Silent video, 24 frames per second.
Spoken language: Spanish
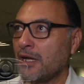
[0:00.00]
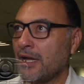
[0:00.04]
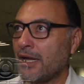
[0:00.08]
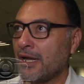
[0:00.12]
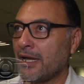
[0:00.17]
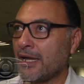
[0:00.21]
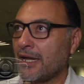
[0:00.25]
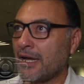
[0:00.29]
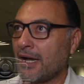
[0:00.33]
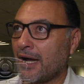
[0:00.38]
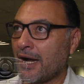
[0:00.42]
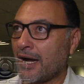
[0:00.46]

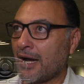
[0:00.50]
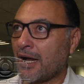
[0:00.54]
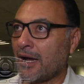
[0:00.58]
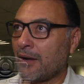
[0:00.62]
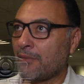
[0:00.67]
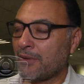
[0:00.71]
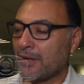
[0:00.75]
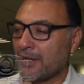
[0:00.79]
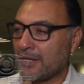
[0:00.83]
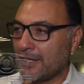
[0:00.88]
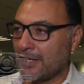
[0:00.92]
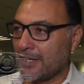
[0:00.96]
Eh,
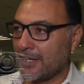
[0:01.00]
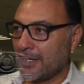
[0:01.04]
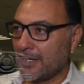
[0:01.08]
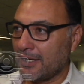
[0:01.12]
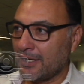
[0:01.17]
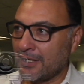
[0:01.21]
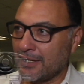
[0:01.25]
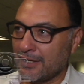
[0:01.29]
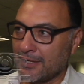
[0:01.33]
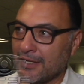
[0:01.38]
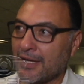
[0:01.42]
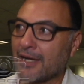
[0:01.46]
acaba
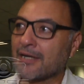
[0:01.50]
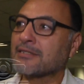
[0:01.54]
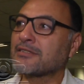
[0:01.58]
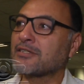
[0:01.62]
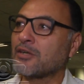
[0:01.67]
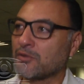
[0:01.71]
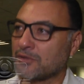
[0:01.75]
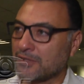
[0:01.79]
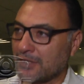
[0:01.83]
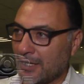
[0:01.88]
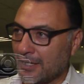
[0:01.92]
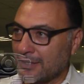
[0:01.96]
de
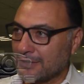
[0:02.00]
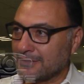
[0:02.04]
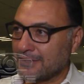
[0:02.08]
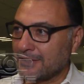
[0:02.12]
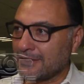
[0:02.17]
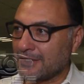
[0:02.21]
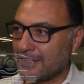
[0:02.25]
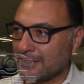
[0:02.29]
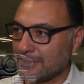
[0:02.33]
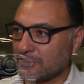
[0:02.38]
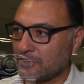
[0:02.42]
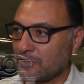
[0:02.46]
darse otra
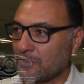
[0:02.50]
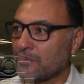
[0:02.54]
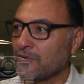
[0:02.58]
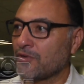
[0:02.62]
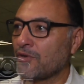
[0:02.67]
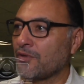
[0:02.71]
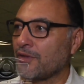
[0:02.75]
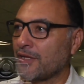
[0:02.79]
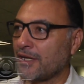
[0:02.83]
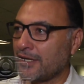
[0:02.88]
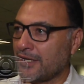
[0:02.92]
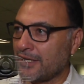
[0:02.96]
licitación
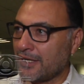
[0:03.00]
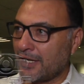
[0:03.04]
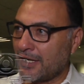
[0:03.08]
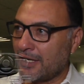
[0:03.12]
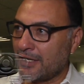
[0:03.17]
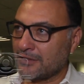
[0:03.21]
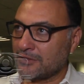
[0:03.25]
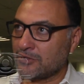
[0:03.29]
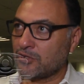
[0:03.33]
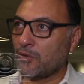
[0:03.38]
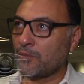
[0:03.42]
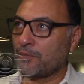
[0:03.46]
donde
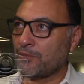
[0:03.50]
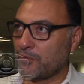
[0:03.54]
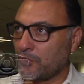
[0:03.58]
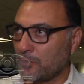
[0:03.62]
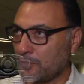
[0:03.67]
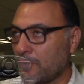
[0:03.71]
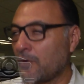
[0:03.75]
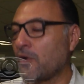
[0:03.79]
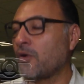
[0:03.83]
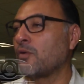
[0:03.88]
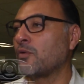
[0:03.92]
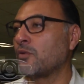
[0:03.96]
ya se
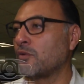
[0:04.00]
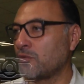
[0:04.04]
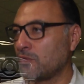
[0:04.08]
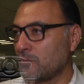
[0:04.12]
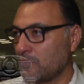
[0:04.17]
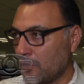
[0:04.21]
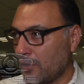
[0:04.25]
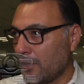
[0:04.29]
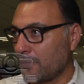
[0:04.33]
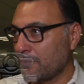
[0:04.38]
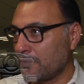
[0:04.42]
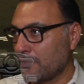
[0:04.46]
obtuvo
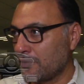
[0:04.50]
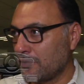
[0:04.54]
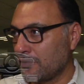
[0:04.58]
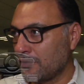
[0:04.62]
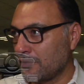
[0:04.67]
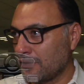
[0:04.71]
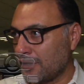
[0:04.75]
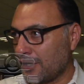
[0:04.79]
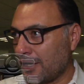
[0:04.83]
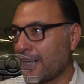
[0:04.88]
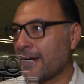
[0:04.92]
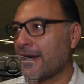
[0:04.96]
un
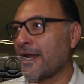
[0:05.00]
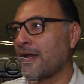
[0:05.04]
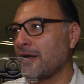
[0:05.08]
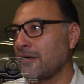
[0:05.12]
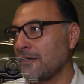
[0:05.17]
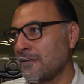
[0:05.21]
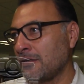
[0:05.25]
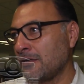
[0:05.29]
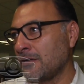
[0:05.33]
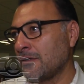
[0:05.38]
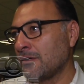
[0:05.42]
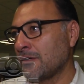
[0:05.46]
nuevo
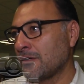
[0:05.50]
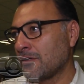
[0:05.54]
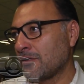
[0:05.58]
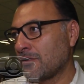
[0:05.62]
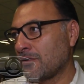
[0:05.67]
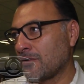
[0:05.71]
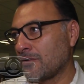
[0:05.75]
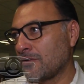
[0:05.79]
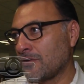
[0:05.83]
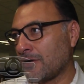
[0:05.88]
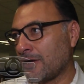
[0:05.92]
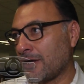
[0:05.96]
canal,
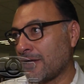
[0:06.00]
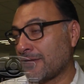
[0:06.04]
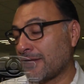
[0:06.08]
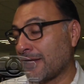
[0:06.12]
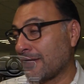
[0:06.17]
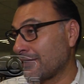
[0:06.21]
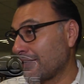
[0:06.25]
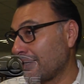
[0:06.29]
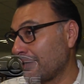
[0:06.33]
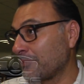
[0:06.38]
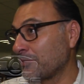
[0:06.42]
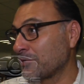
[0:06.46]
con lo que
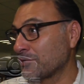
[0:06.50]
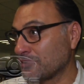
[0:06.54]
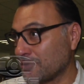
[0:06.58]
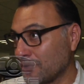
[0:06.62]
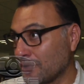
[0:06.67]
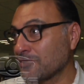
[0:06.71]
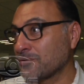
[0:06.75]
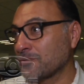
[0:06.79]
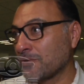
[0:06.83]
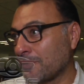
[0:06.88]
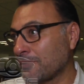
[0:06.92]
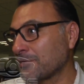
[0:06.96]
tendremos
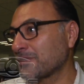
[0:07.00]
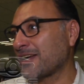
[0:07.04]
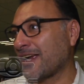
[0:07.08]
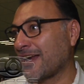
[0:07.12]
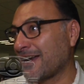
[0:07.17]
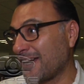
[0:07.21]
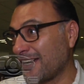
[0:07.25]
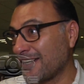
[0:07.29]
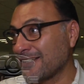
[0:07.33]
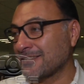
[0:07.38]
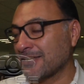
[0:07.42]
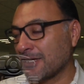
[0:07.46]
dos nuevos
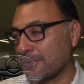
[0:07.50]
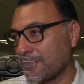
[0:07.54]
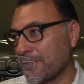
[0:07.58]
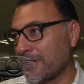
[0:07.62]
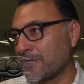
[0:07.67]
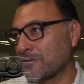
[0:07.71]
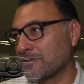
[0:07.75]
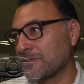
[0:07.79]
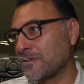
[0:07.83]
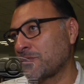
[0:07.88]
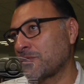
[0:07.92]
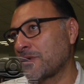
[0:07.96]
canales en
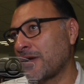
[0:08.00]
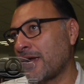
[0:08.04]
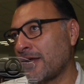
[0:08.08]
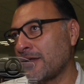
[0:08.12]
menos de un